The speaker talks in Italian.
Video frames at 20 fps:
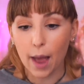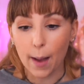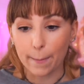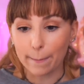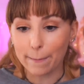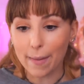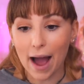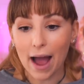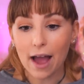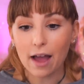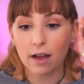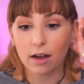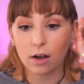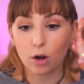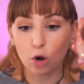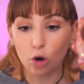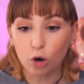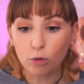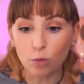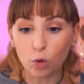Ma
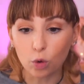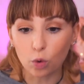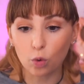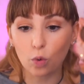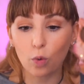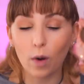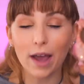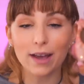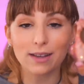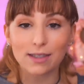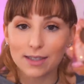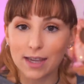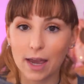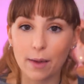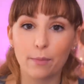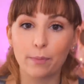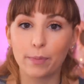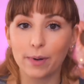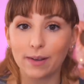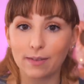comunque
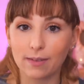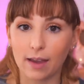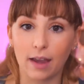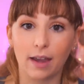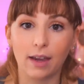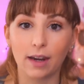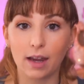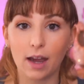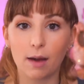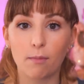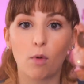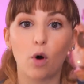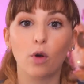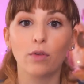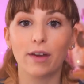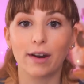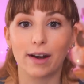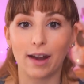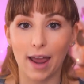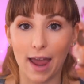sempre tecnica
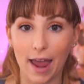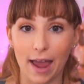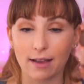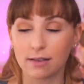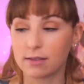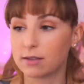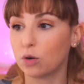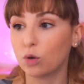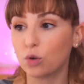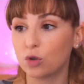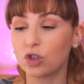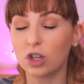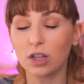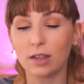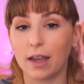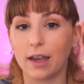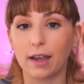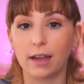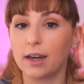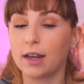modern e se non c'è
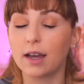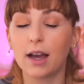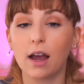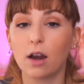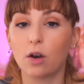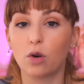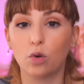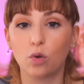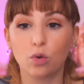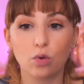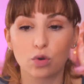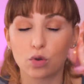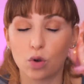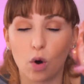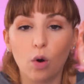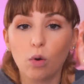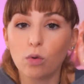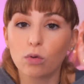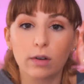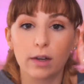tecnica non
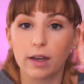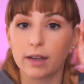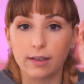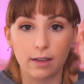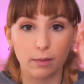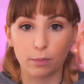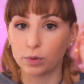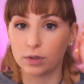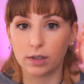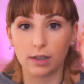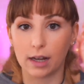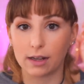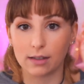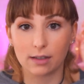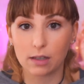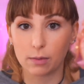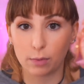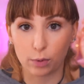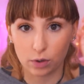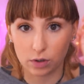so che tipo di
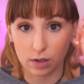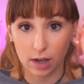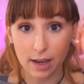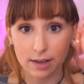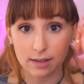danza possa